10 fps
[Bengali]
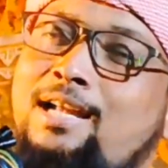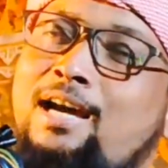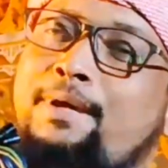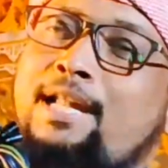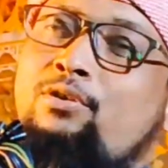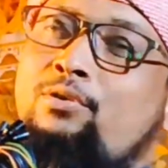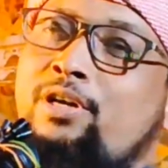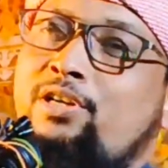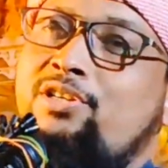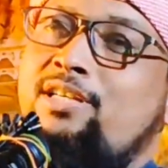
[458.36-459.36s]
থাকবে না কোনো
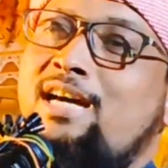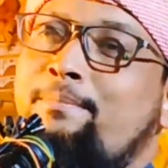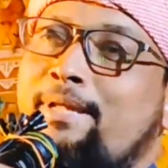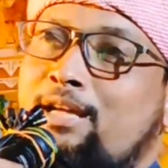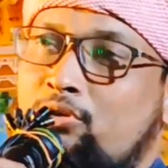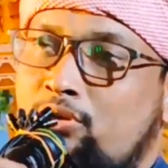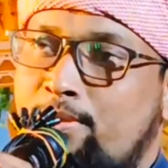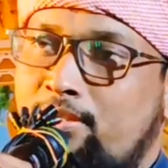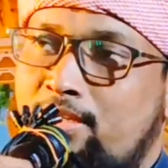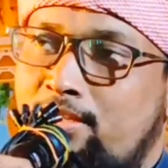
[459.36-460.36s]
হিংসা থাকবে না কোনো
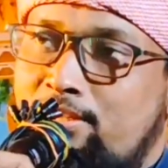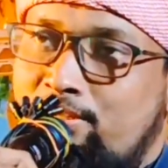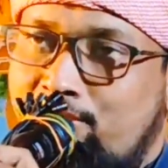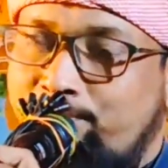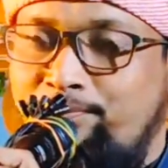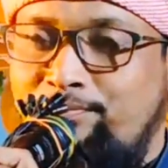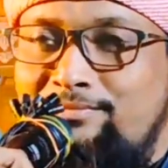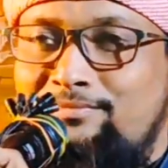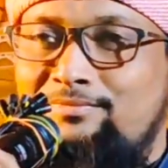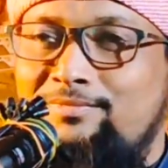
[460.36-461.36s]
বিদ্বেষ
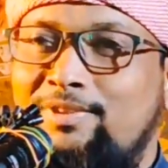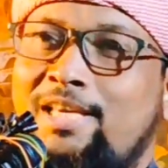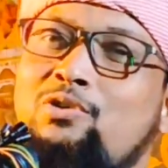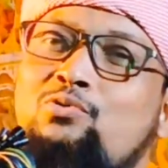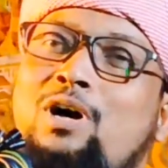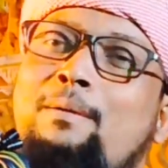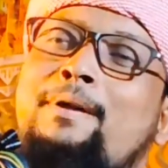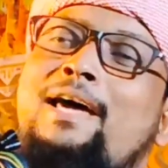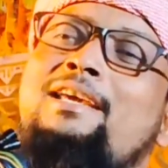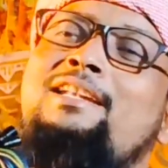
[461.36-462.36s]
কিন্তু
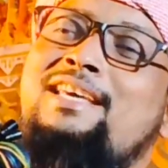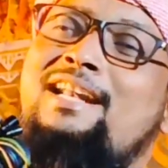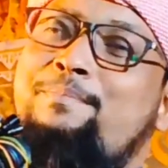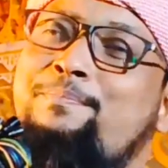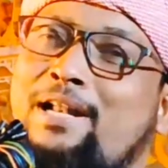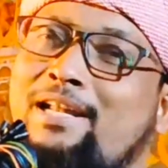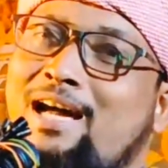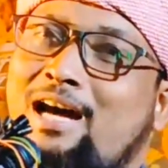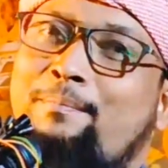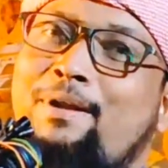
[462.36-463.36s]
আমরাই নিজেরাই পারি না
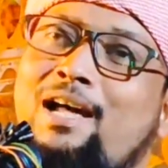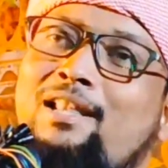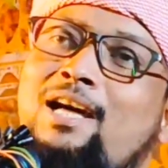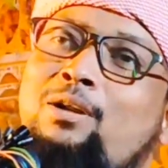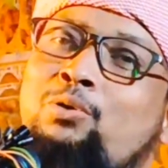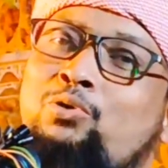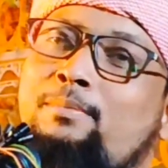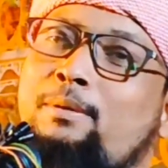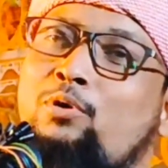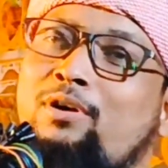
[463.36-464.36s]
আমরা আল্লাহর হুকুম
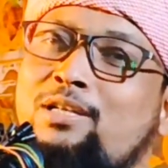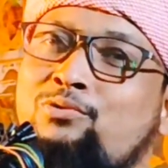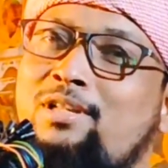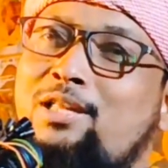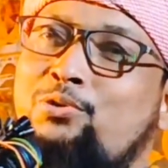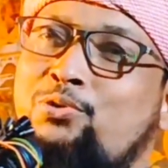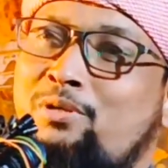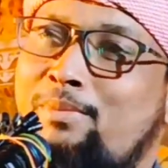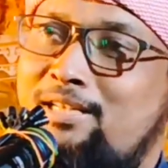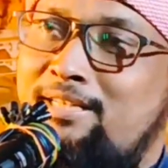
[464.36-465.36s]
এবং রাসুলের আদর্শ
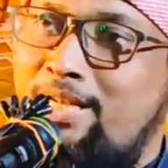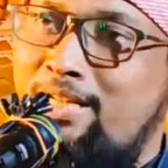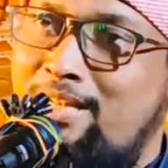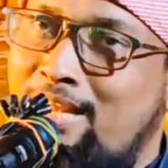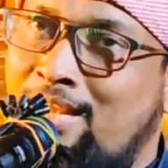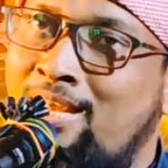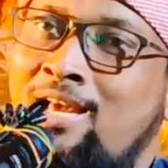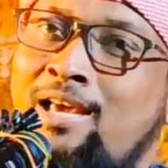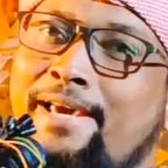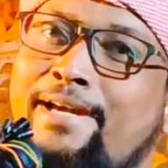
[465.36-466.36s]
মানতে পারি না
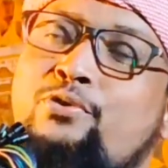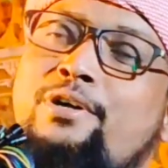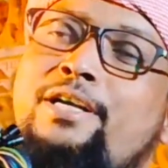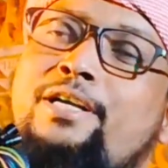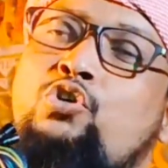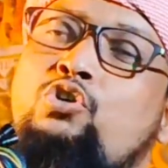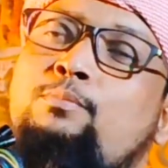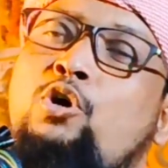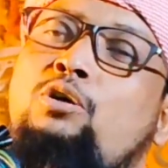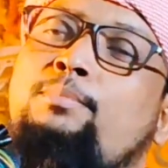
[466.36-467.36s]
এজন্যে শুভ
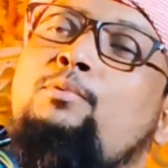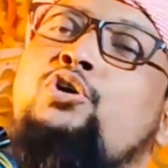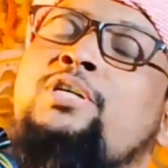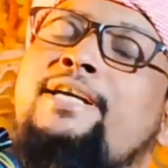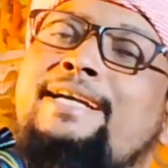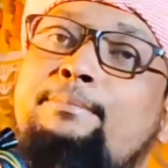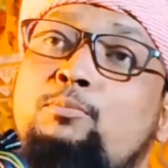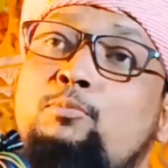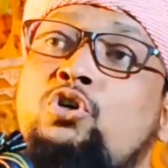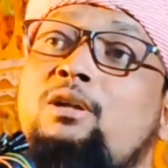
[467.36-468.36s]
নববর্ষের নব
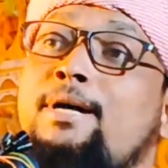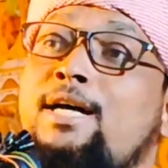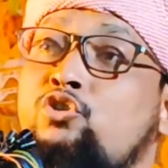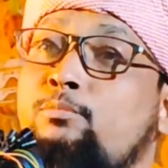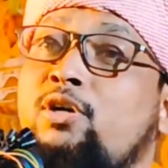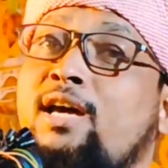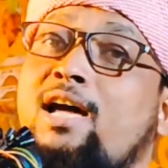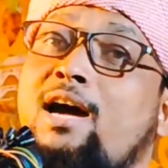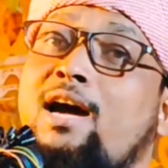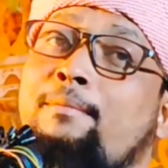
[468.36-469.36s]
মুসলমান
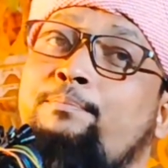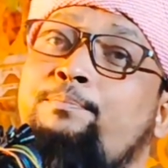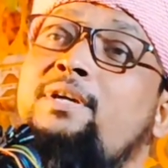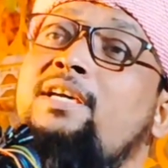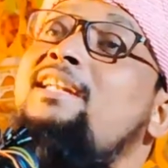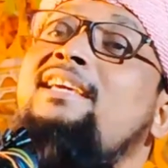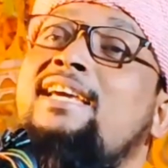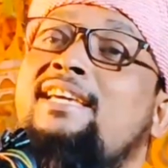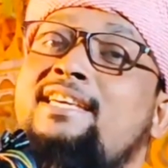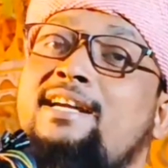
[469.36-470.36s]
যুবকেরা
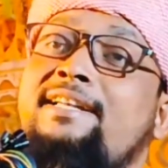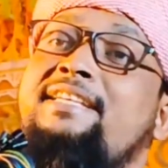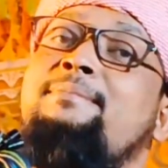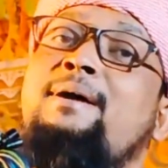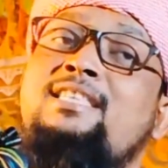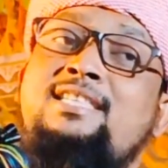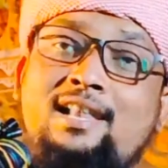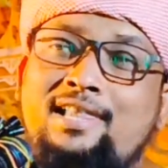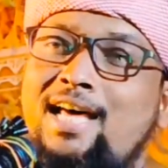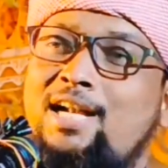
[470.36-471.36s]
পিকনিকে গিয়ে ডিজে বাজিয়ে
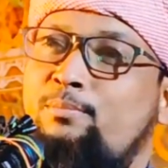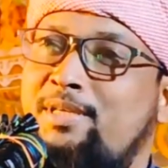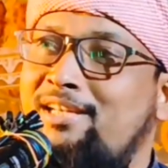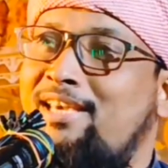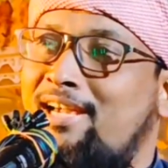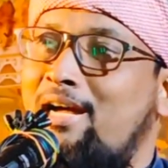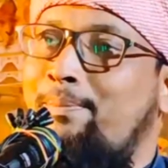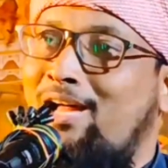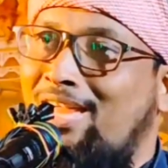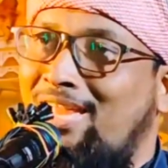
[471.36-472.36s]
আল্লাহর জমিনকে
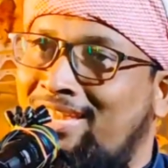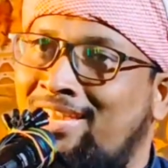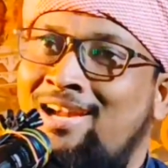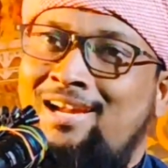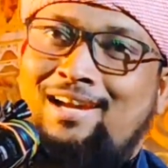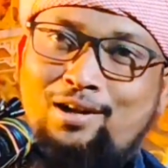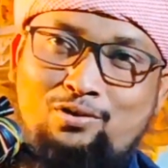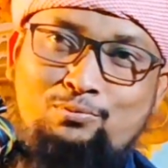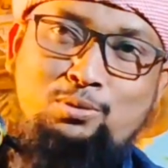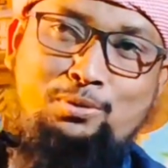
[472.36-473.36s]
কাঁপায়
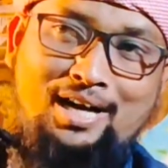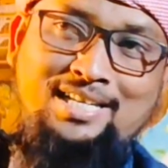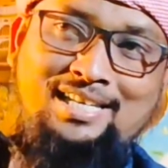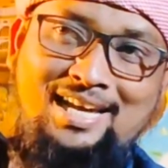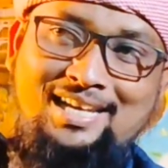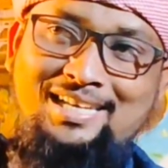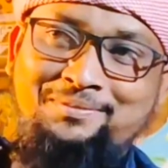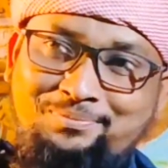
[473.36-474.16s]
এরকম যুবক আছে না নেই